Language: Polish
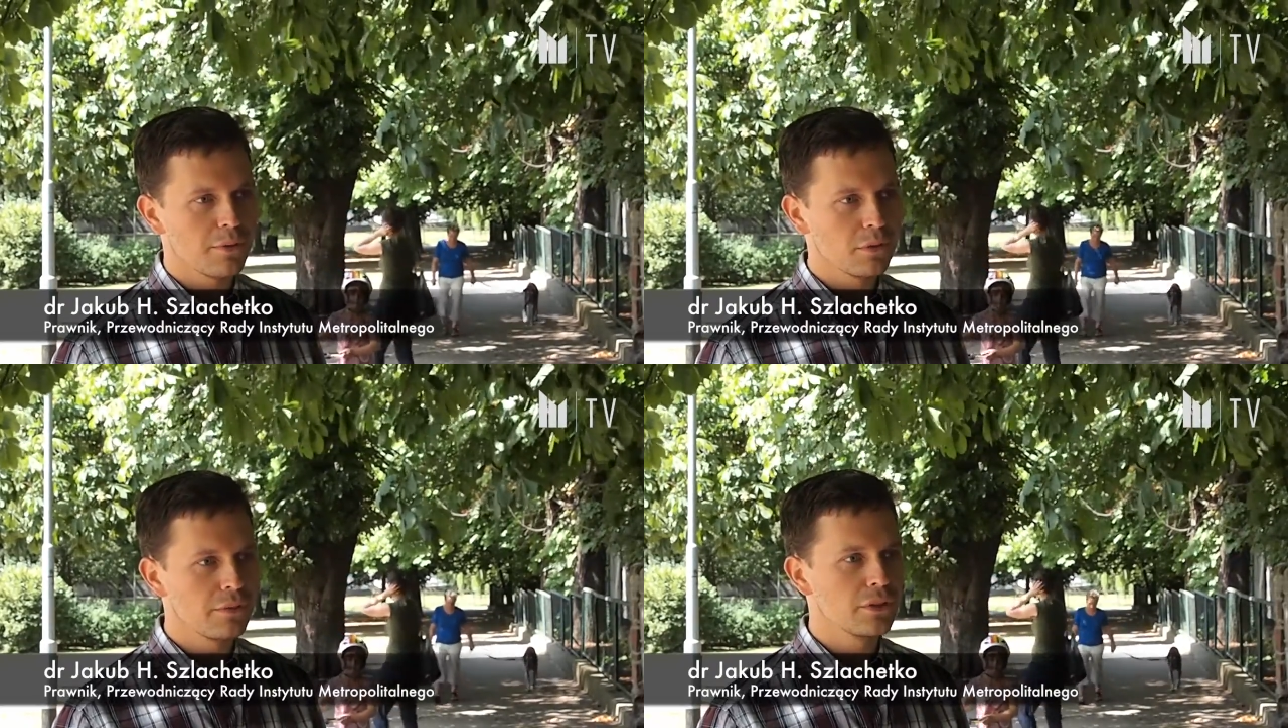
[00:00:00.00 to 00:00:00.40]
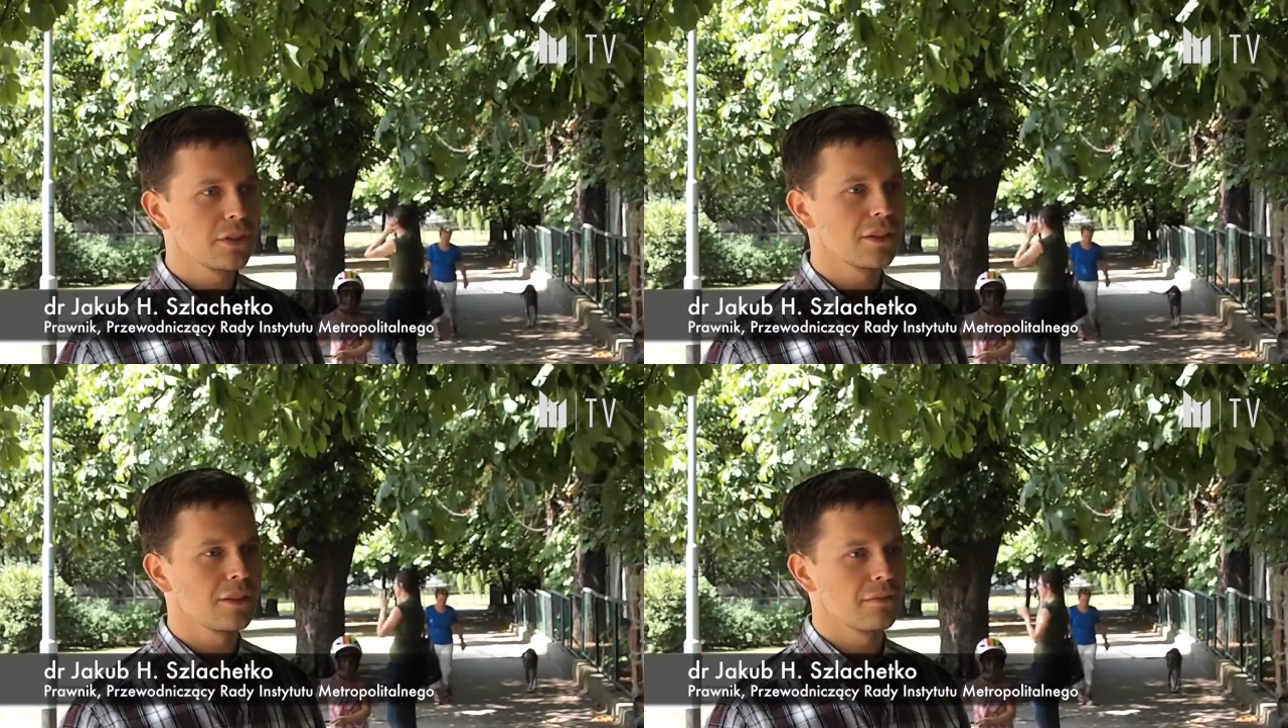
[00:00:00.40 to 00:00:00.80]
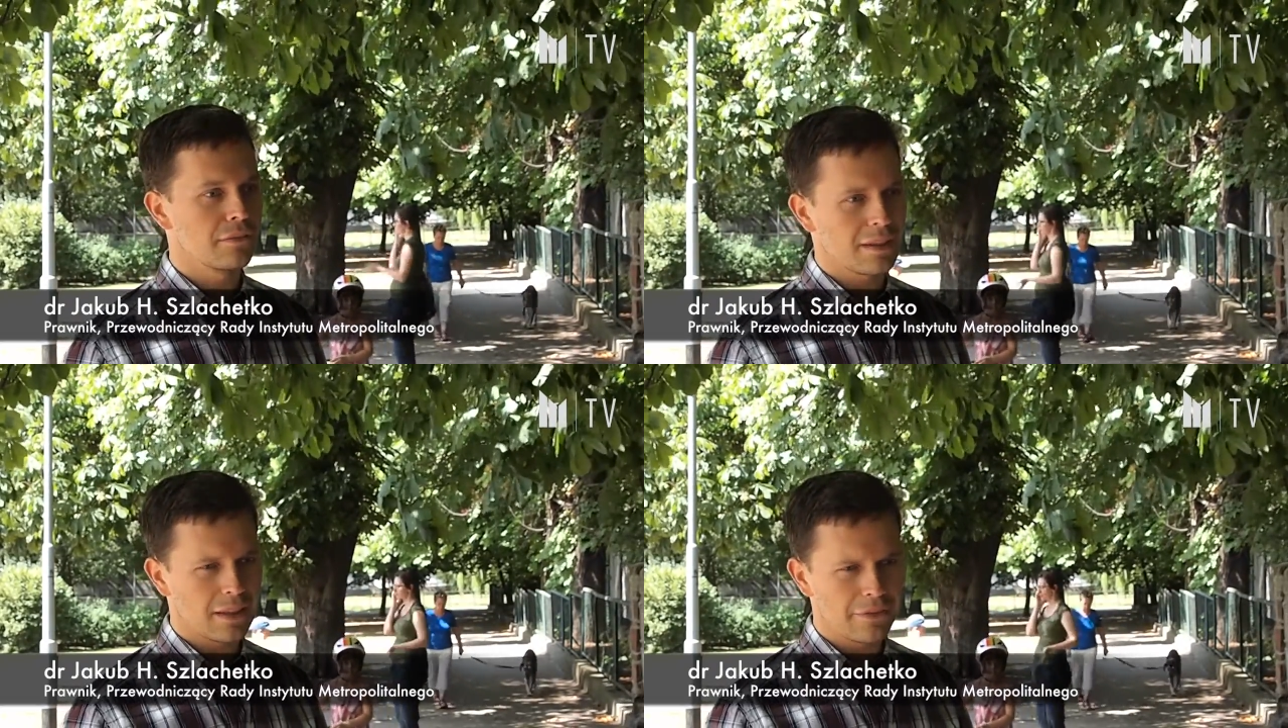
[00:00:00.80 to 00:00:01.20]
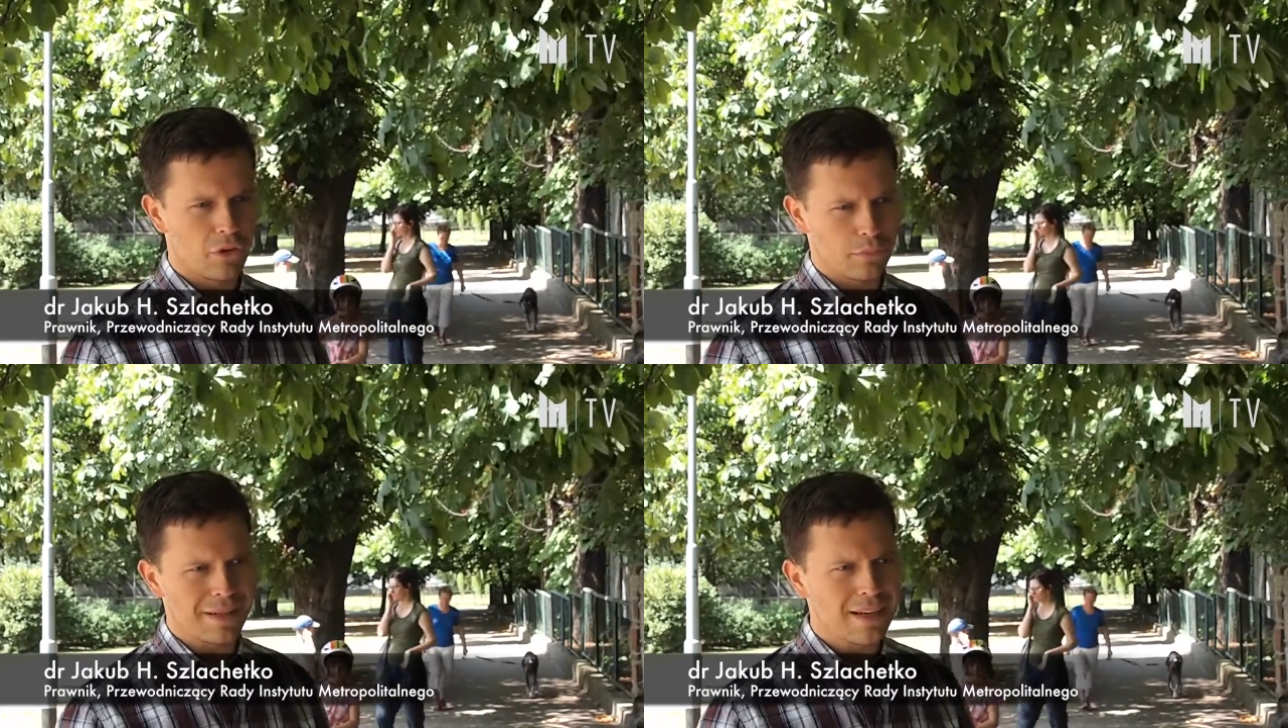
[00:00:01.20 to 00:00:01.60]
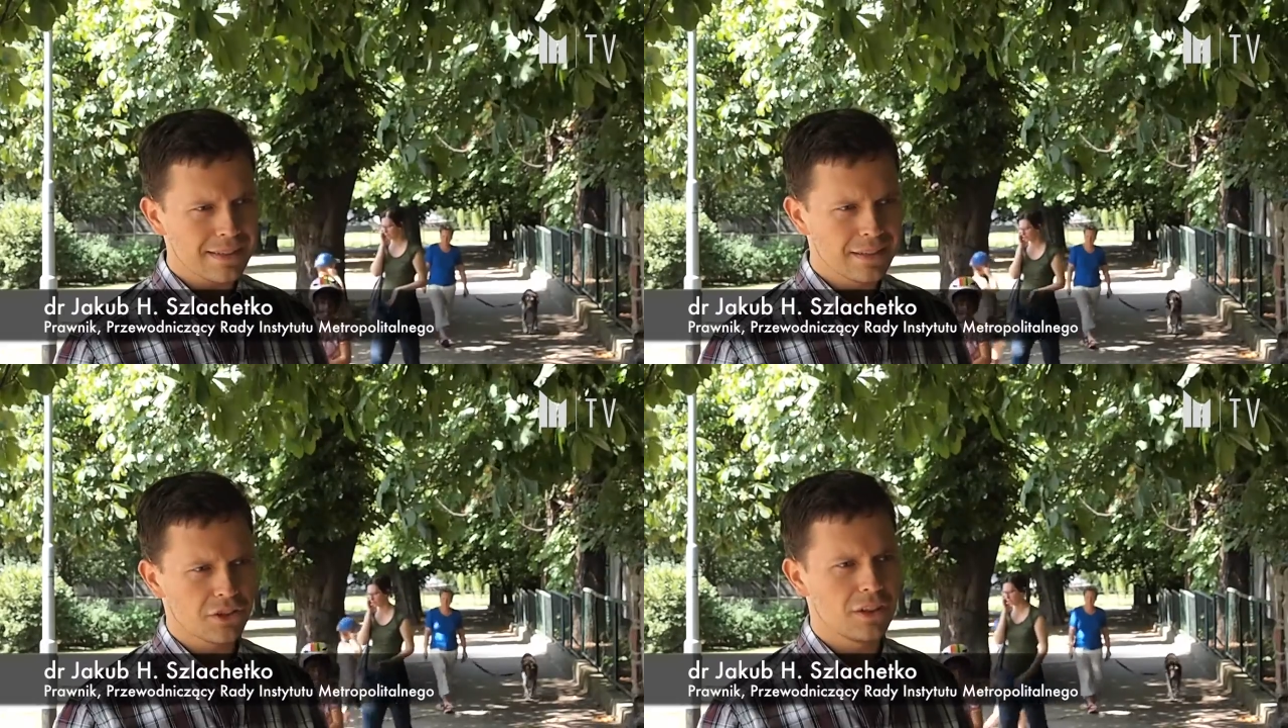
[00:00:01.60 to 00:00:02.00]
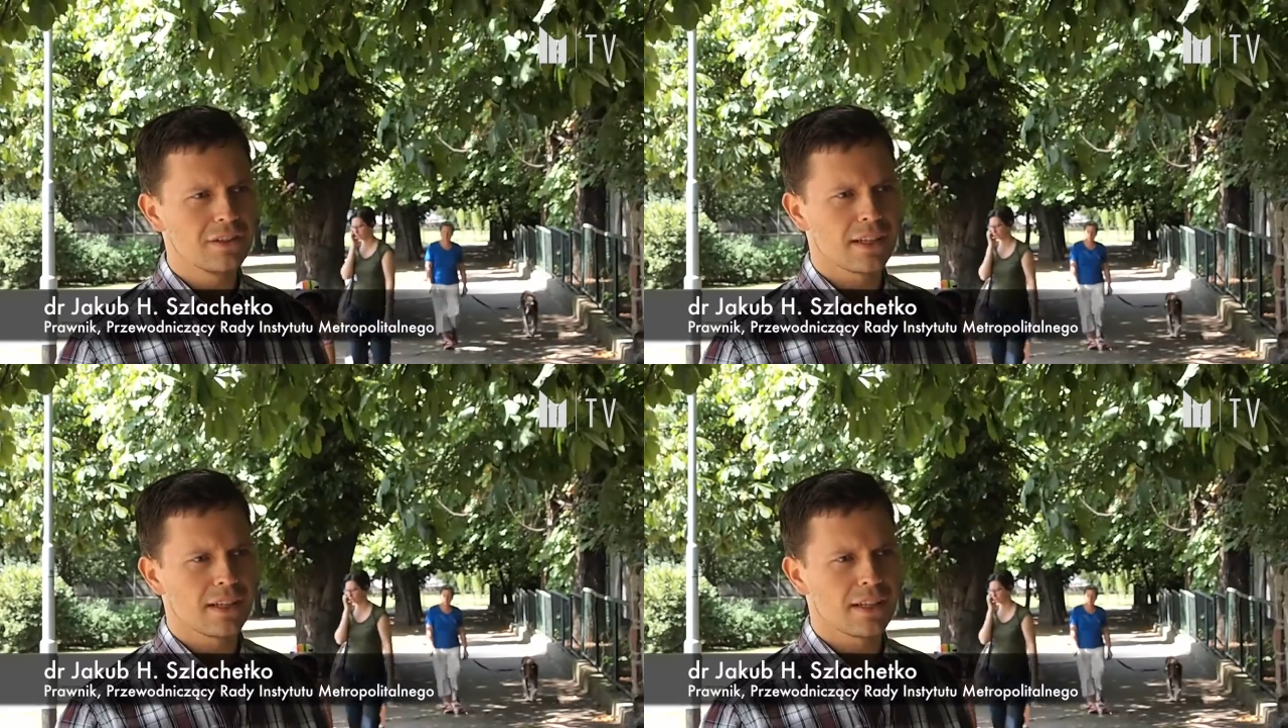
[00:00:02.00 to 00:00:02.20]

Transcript: a mianowicie w takiej formie klasycznej,